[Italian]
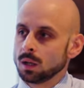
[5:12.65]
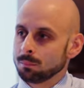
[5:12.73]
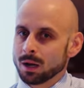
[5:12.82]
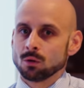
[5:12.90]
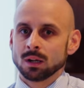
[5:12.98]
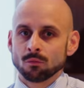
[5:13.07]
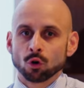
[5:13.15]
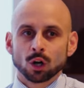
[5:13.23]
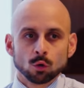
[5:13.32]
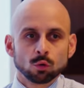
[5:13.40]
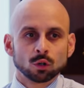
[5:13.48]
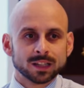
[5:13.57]
ma è un lavoro a
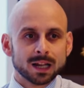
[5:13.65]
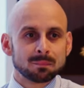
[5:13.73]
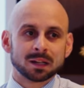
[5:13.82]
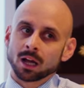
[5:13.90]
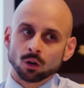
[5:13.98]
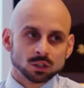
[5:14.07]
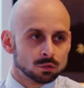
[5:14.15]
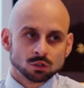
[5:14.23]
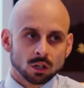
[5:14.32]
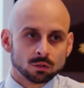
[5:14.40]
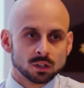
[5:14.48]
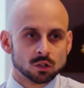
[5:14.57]
lungo termine che costa un
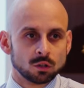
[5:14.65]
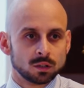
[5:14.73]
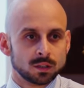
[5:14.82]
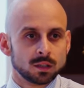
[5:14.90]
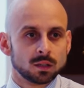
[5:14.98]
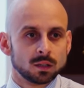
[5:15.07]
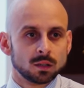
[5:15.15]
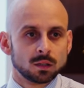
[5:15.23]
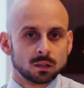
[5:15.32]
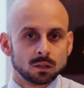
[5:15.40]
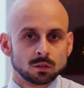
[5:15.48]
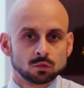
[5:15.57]
sacco di soldi,
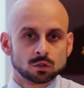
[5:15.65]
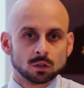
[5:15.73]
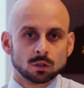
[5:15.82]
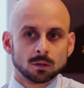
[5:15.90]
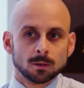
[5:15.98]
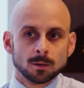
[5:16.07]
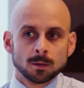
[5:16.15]
giusto?